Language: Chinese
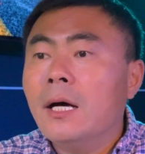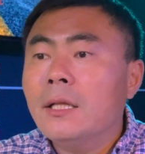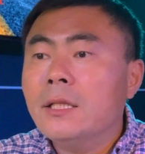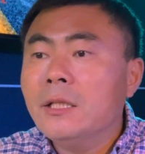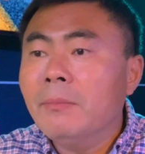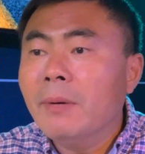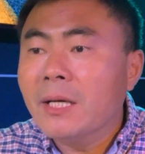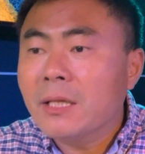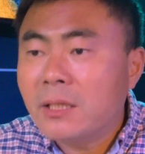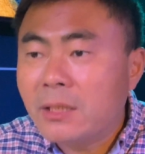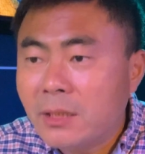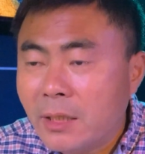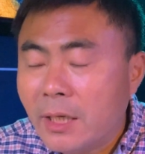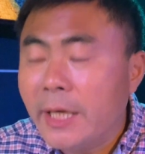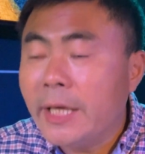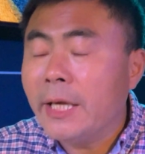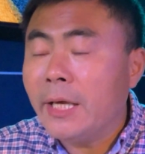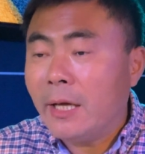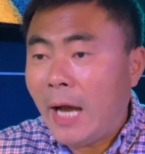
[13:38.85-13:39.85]
你们
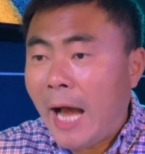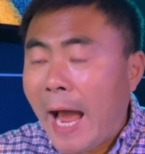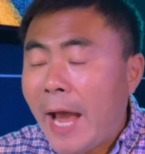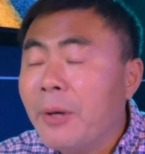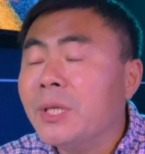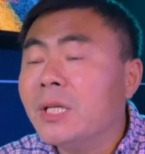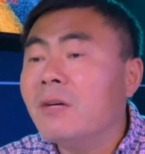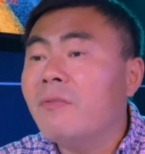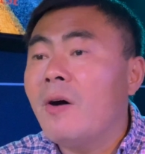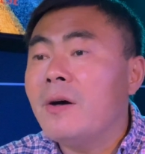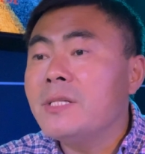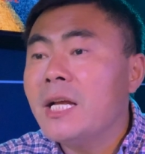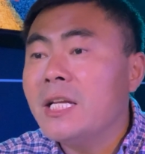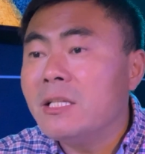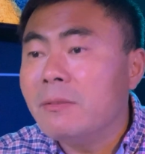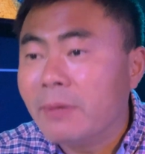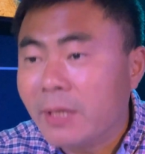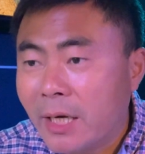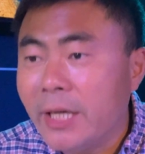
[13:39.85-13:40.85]
可以还有一个房间
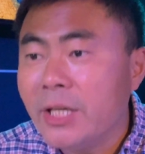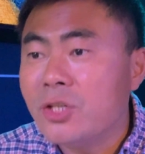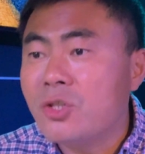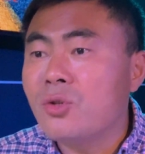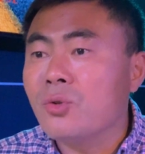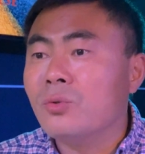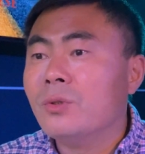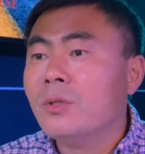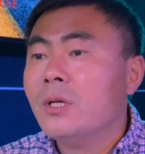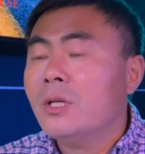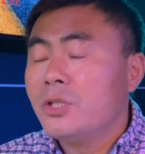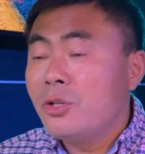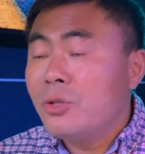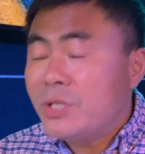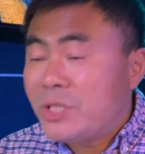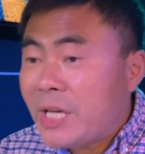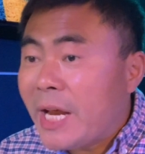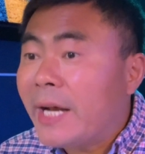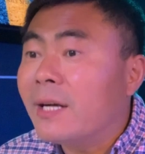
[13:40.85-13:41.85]
你们可以住，就
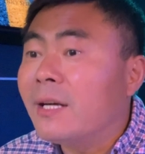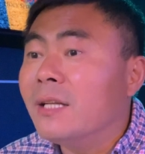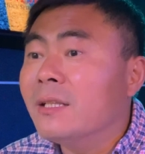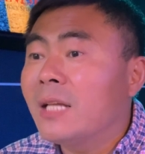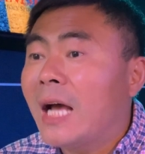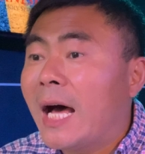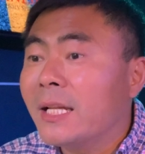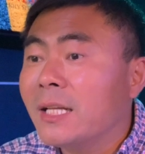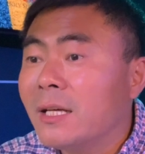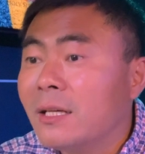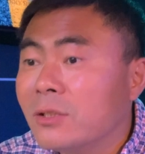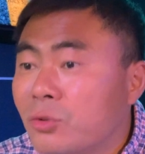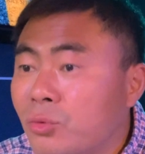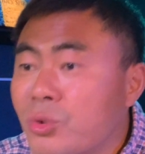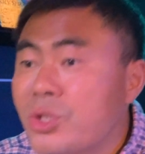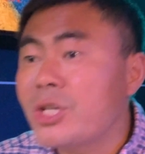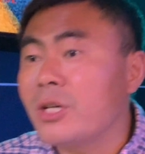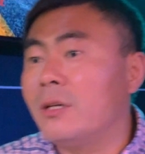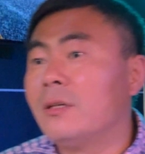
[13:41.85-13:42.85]
是这个人他的
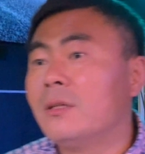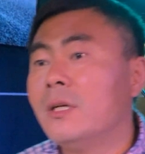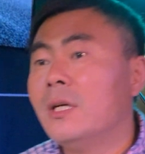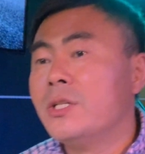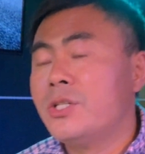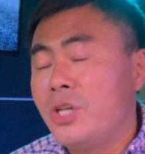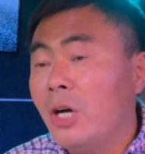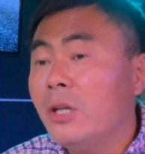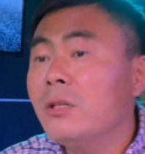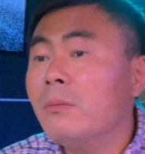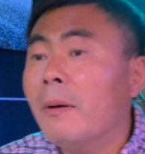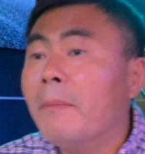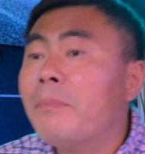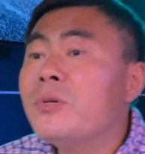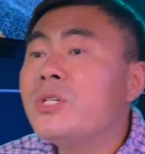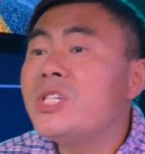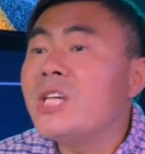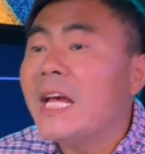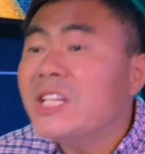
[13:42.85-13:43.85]
宿舍，只要你们
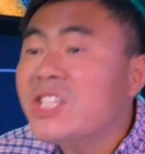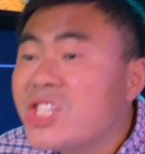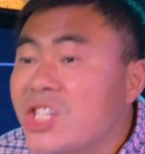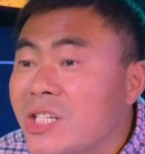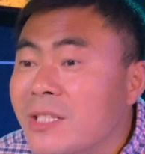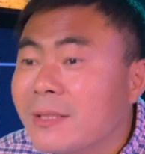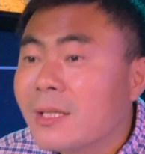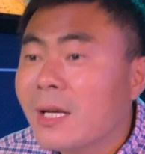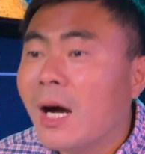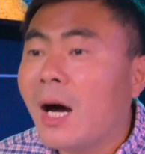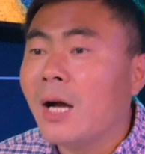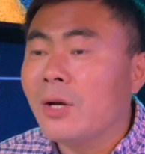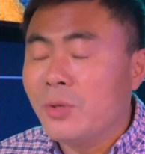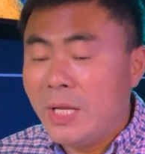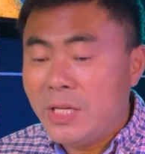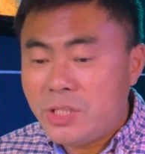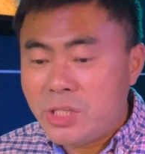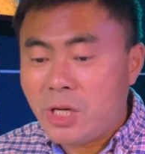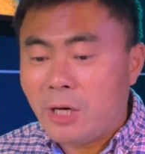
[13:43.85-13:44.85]
不嫌弃啊，有
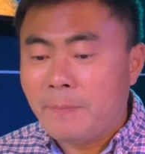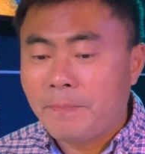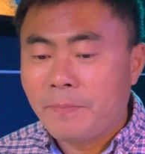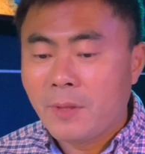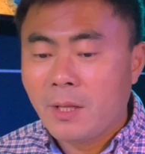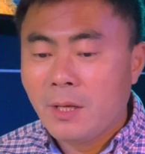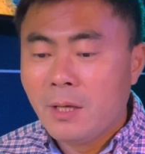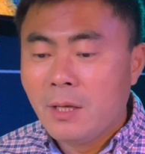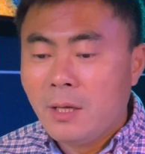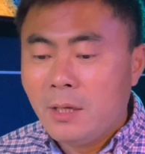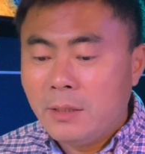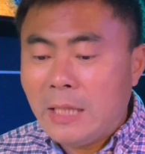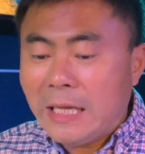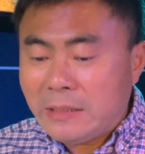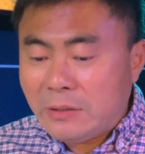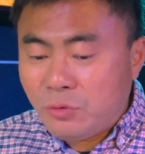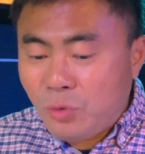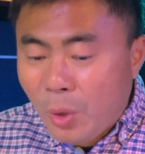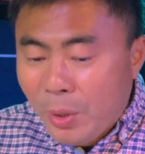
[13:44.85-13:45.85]
点小。那
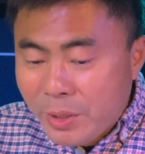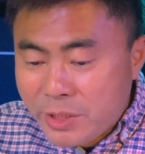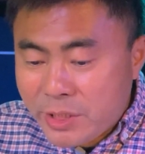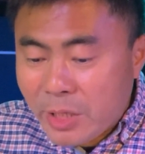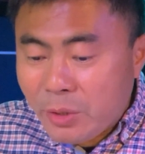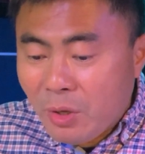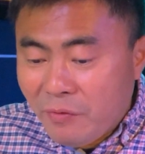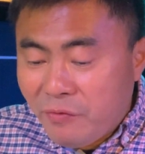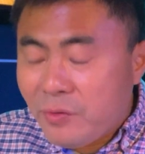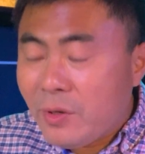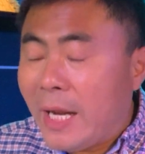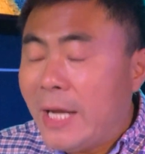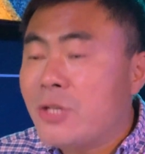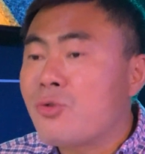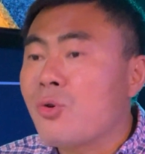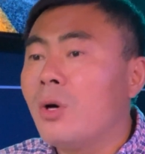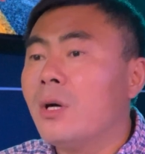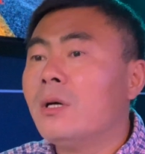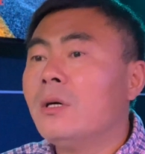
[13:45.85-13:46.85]
对于这对夫妻来
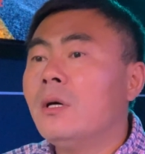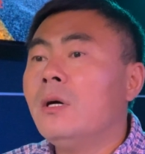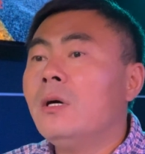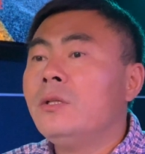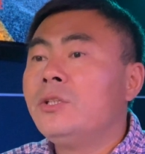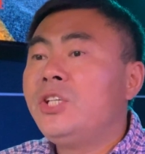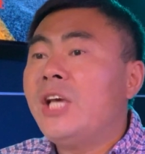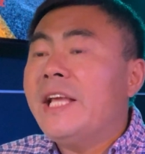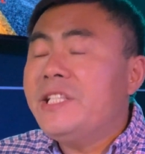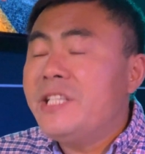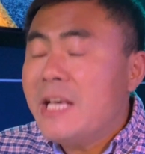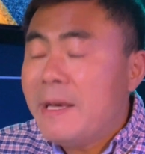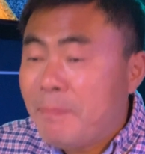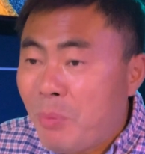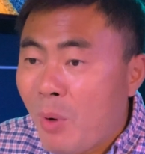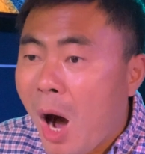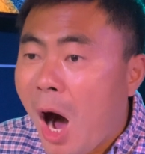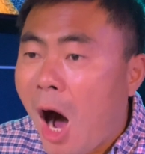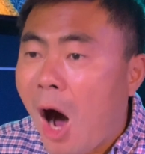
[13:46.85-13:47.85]
说，天气也
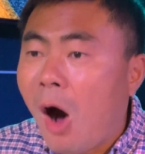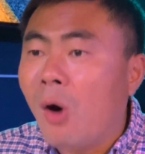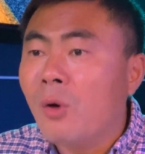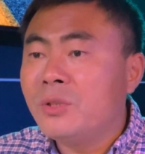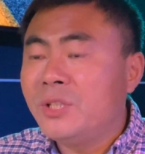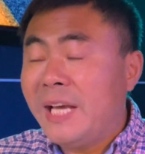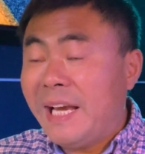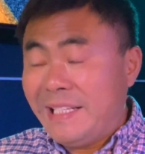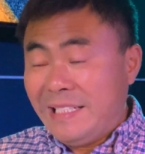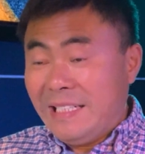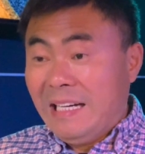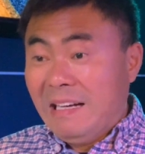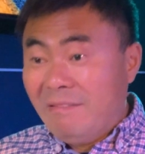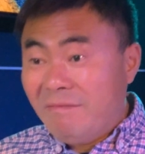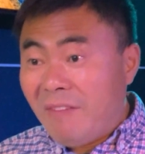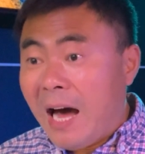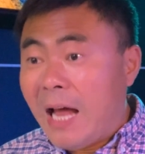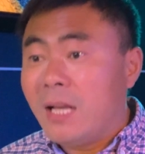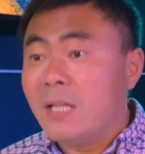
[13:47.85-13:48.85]
不好，天已经
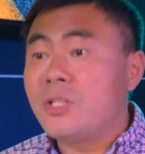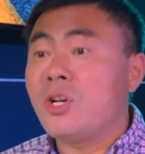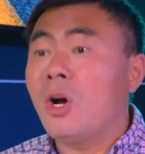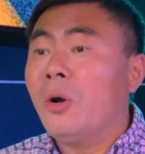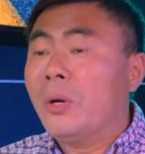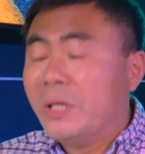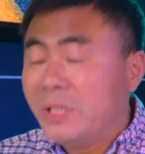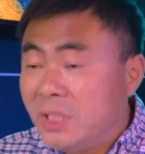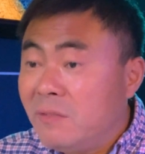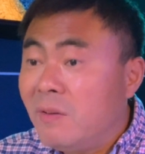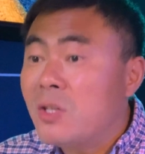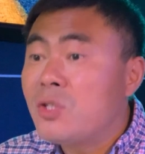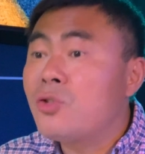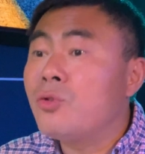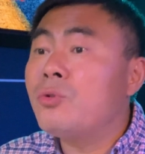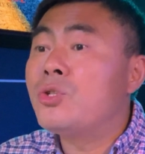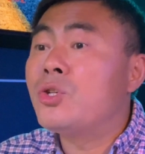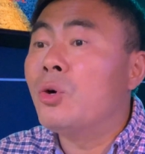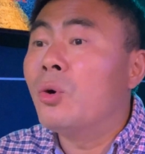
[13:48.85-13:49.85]
很晚了，只要有个地方
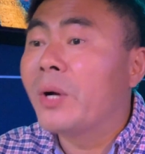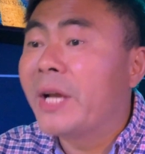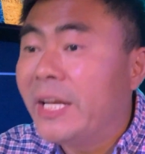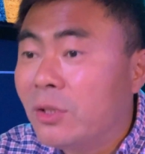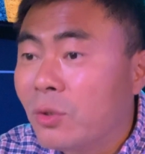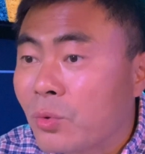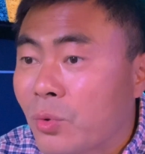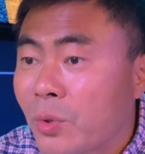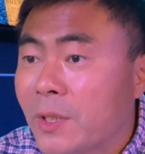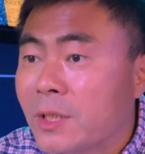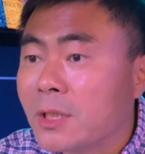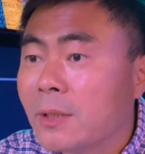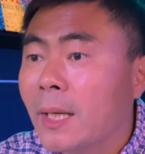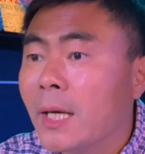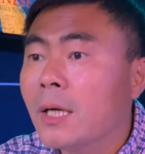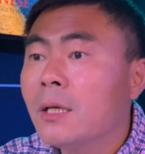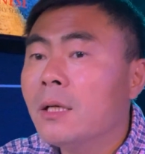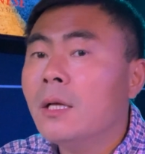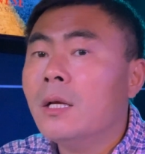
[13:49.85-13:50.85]
住就 OK，你懂什么意思？
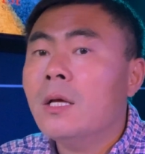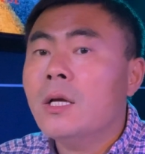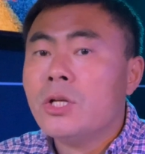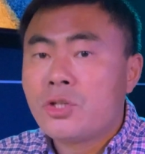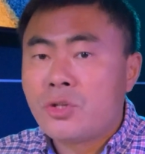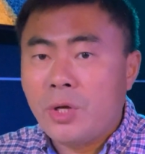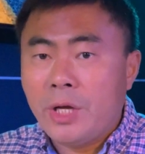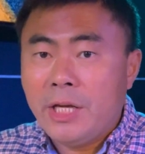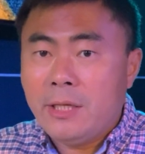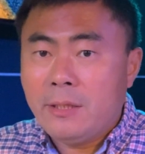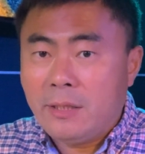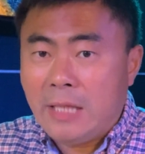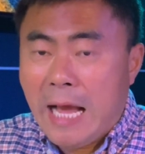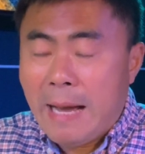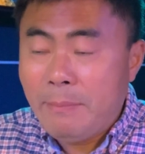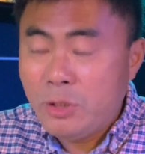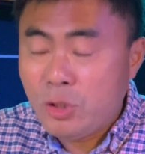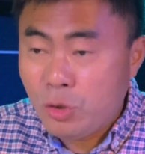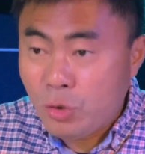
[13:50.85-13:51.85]
所以
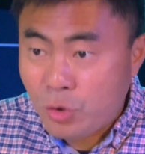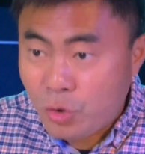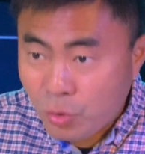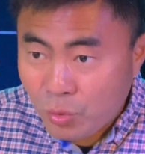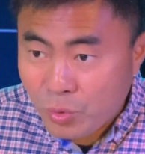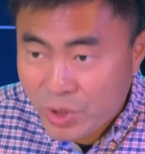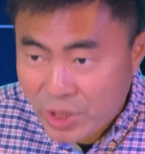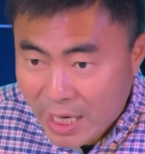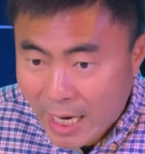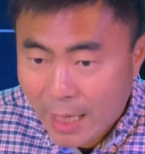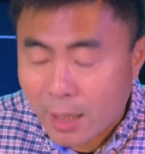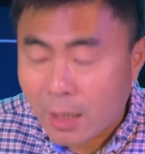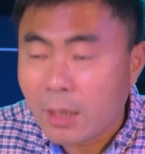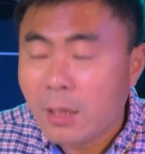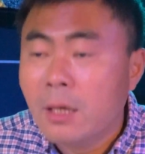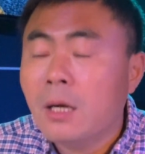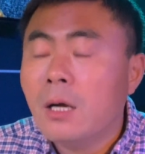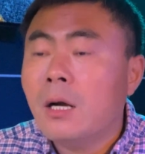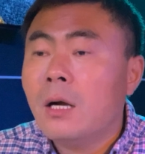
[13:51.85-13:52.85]
他们就住下了，
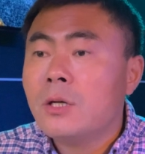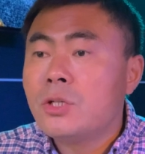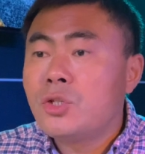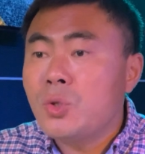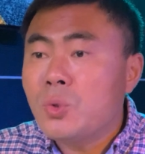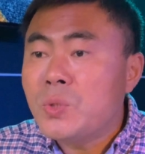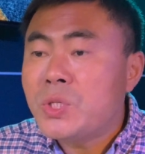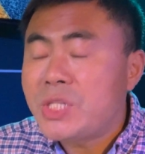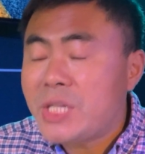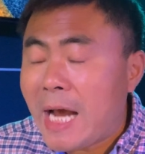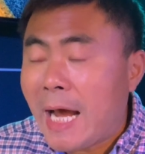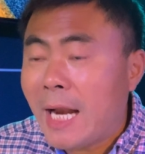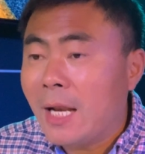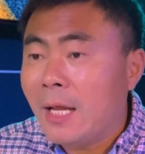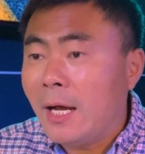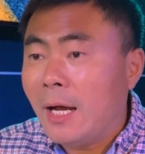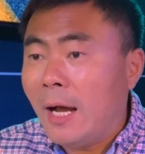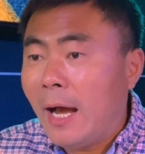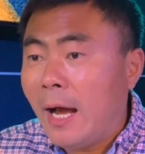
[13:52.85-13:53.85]
住下
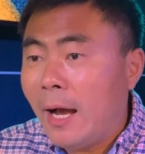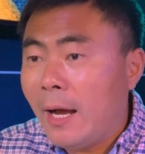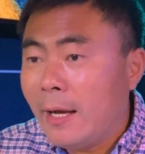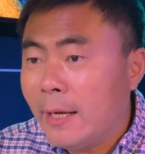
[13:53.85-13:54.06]
了。”